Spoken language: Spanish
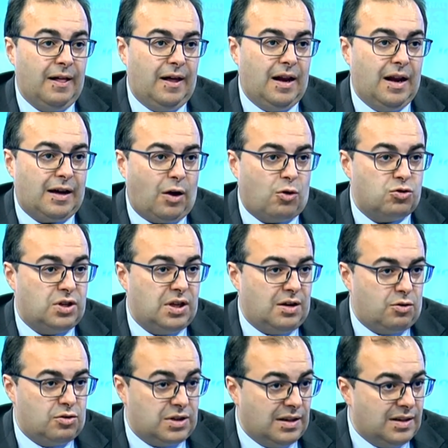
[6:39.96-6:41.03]
en la que
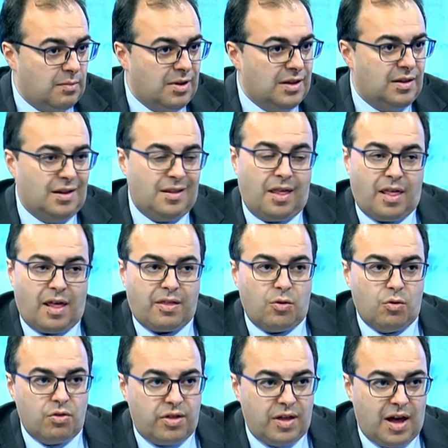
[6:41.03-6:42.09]
constantemente y desde hace
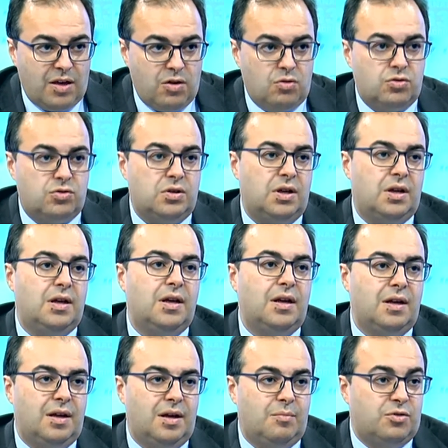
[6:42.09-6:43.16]
11 años
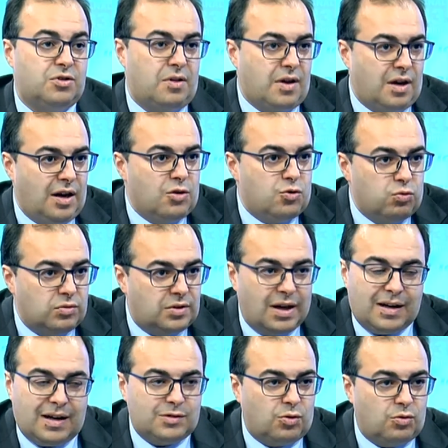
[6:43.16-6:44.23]
pues dedican a
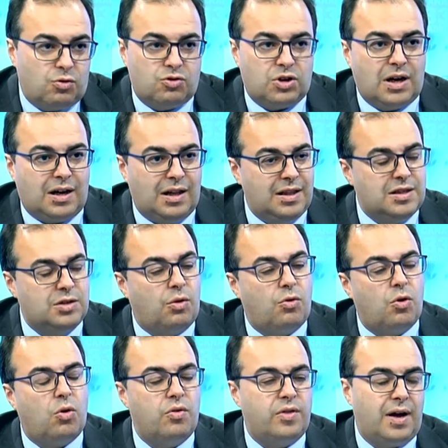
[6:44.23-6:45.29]
insultar a todos los alcaldes y todos
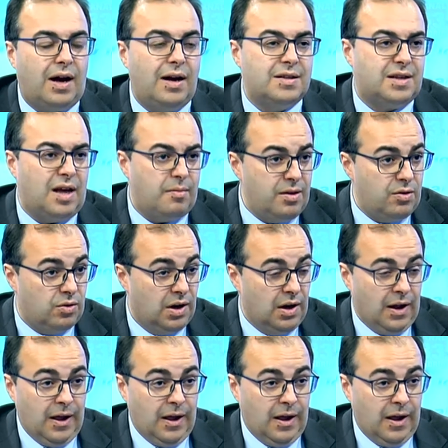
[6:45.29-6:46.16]
los concejales que ha habido.